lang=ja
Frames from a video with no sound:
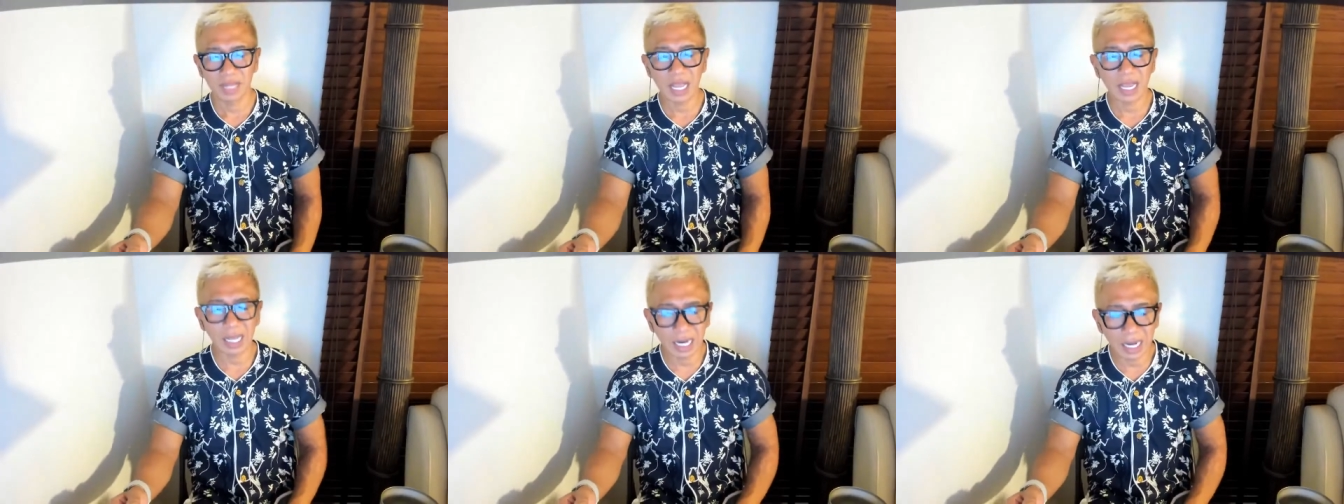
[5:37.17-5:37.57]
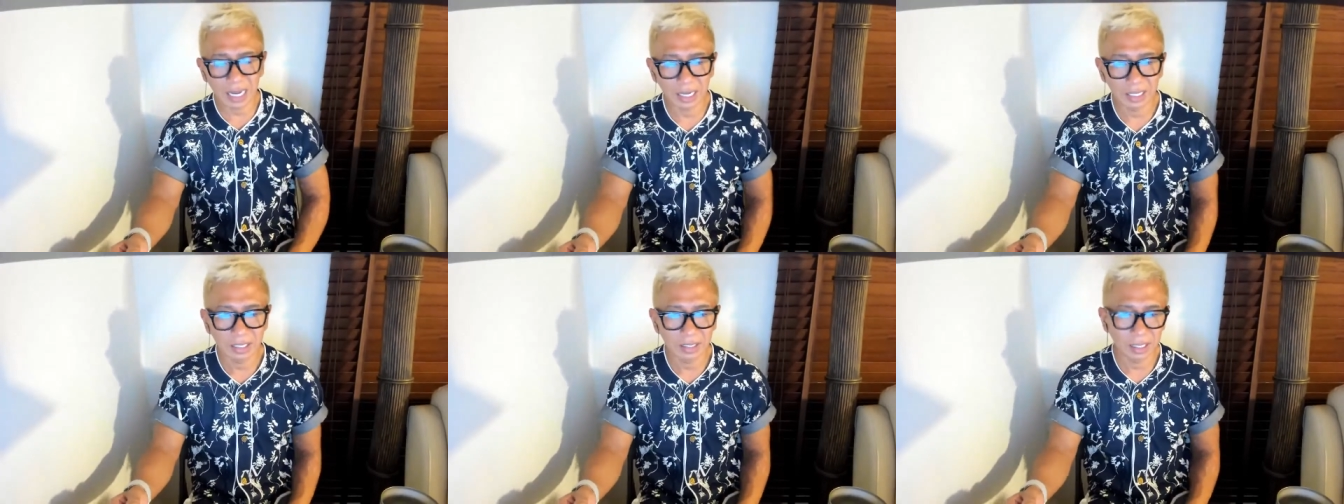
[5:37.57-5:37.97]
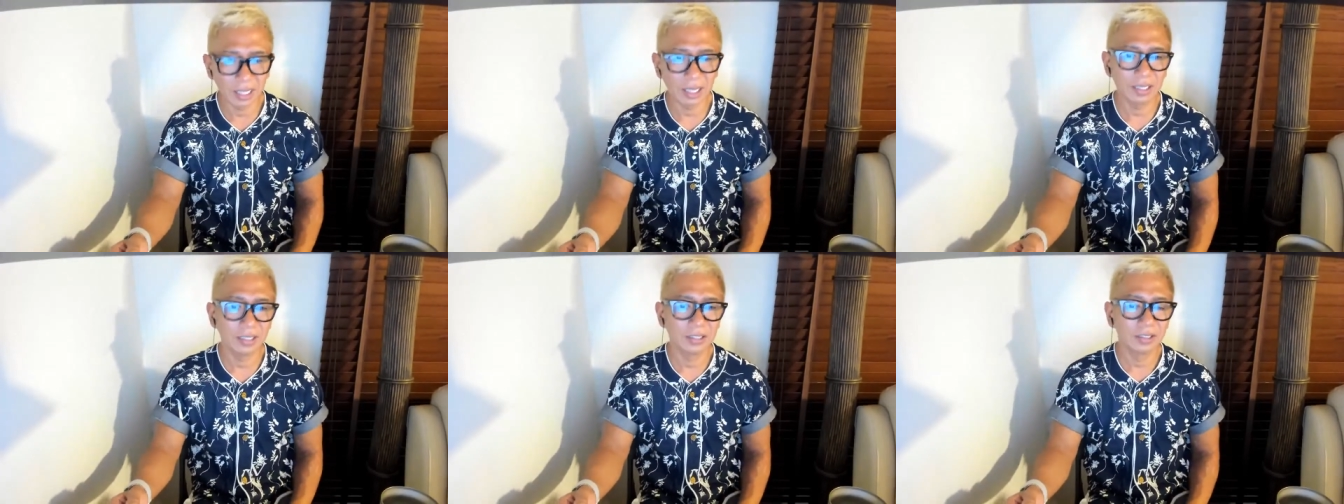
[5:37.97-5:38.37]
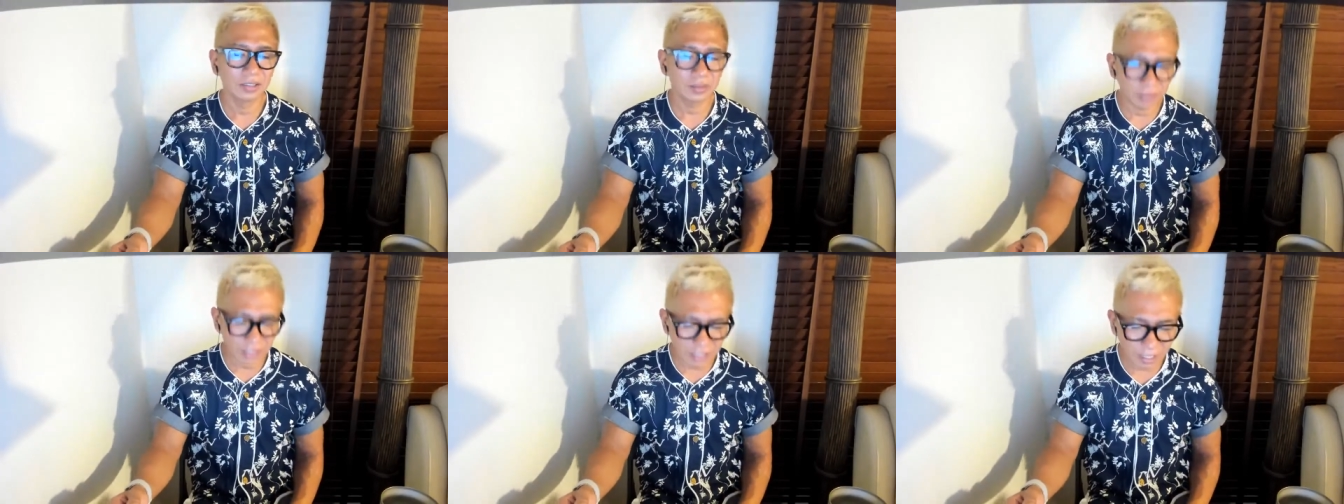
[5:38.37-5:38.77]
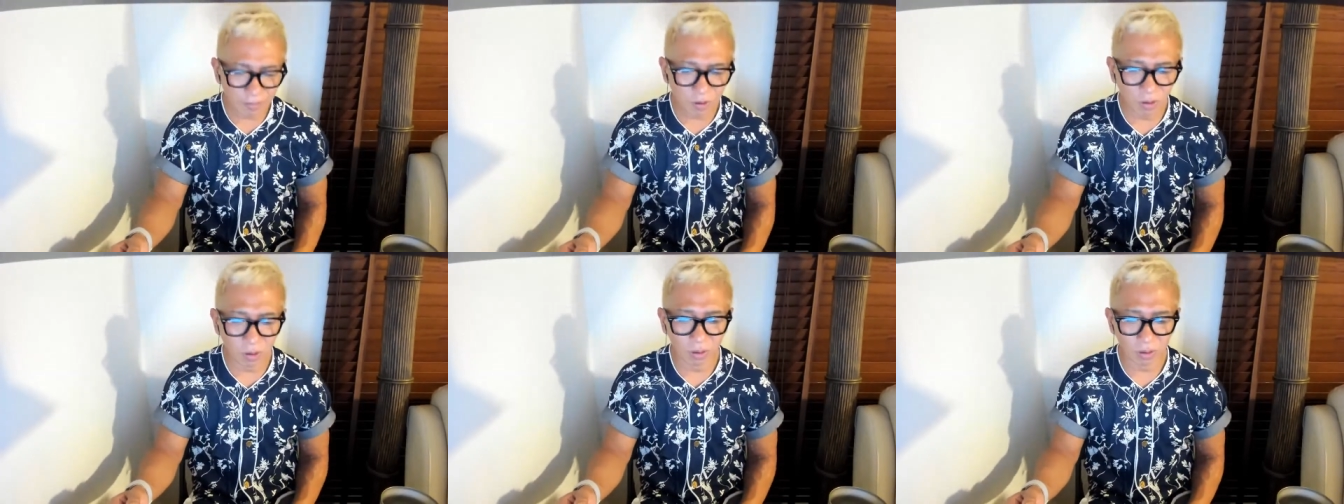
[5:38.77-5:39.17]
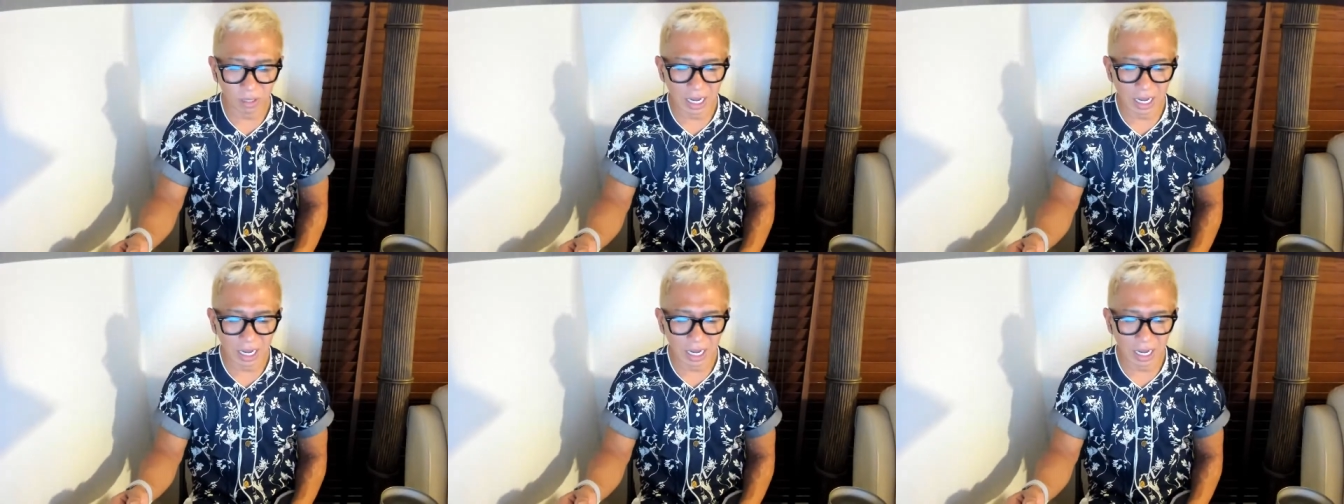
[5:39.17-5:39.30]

だから、ね。それでも、